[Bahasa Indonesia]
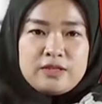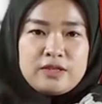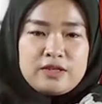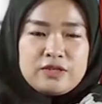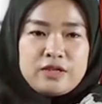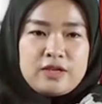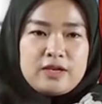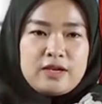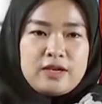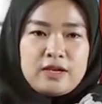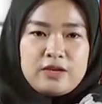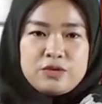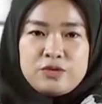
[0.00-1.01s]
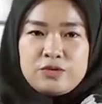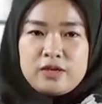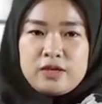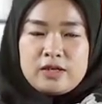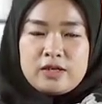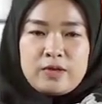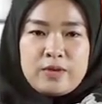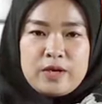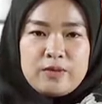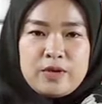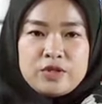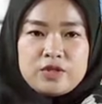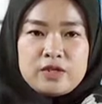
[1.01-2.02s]
yang rencananya akan disuntikan
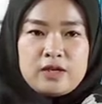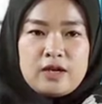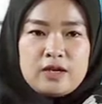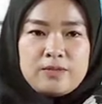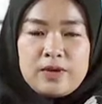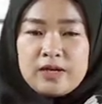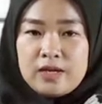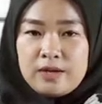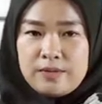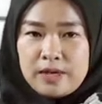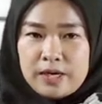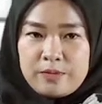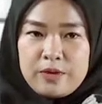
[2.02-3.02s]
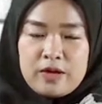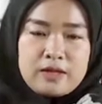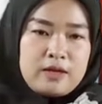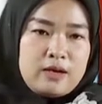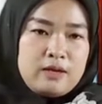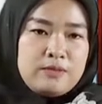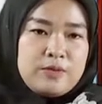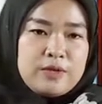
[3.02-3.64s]
kepada masyarakat pada Maret mendatang.